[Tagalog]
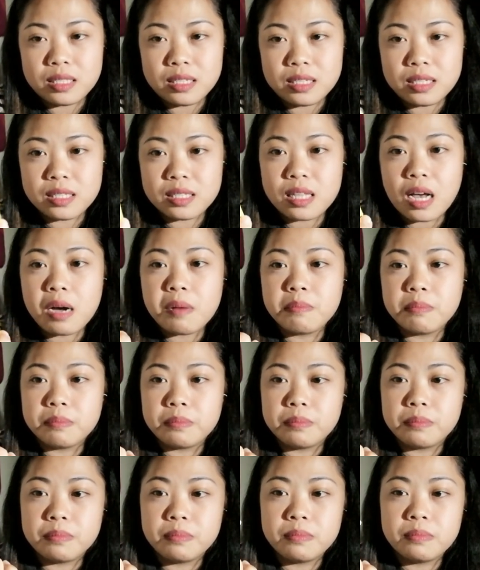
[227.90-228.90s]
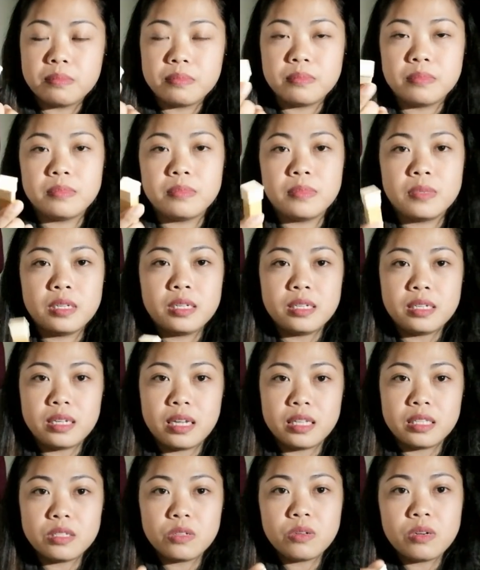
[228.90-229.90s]
Stamp.
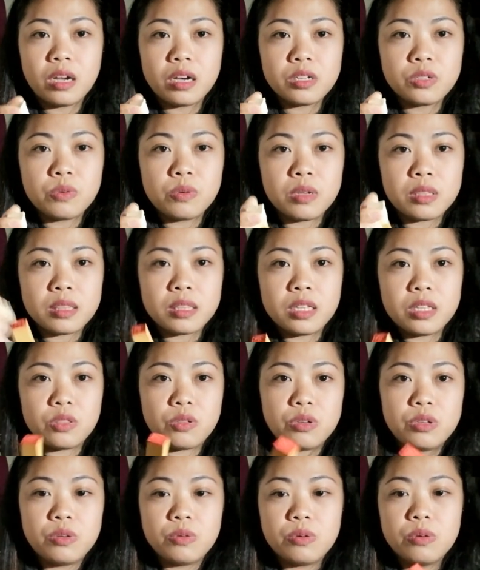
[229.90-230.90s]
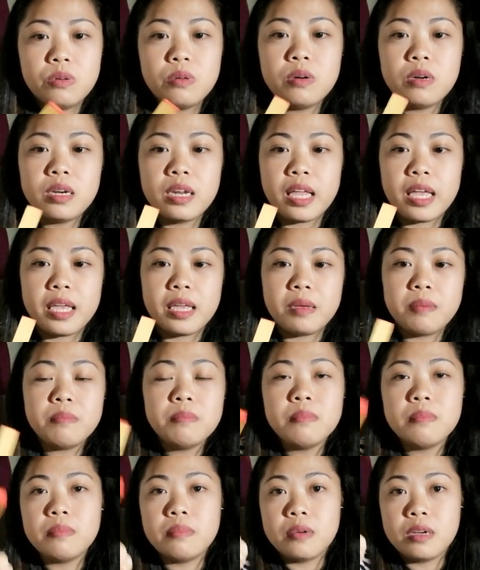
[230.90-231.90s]
Yan, so nakasulat dito yung name.
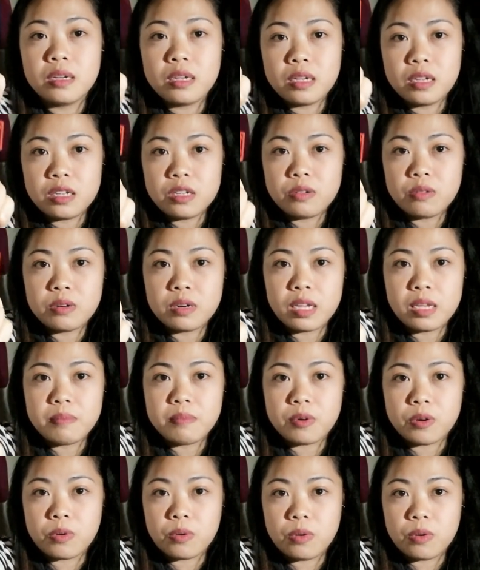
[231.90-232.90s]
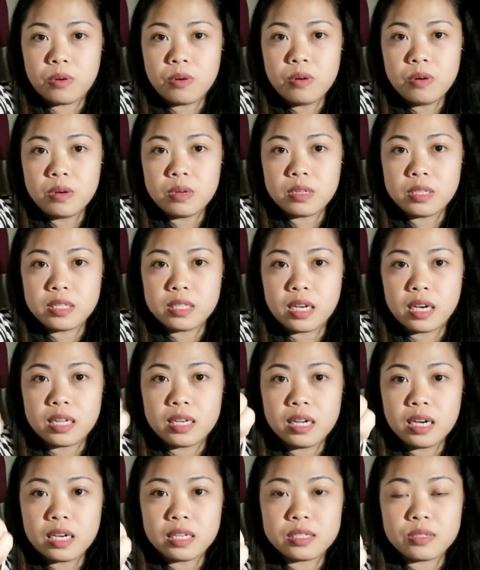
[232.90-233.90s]
Yung name ko.
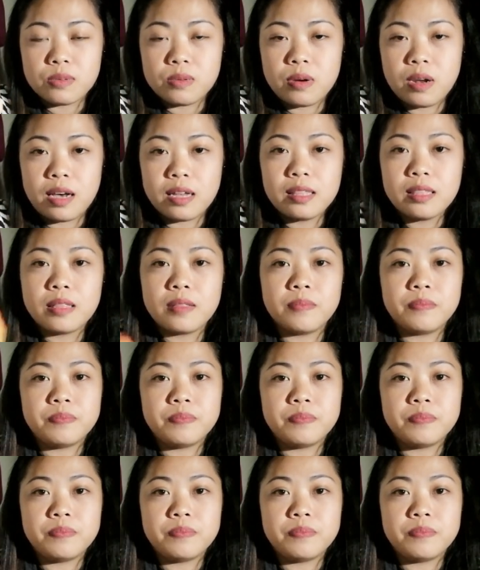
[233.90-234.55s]
Yan, nakasulat.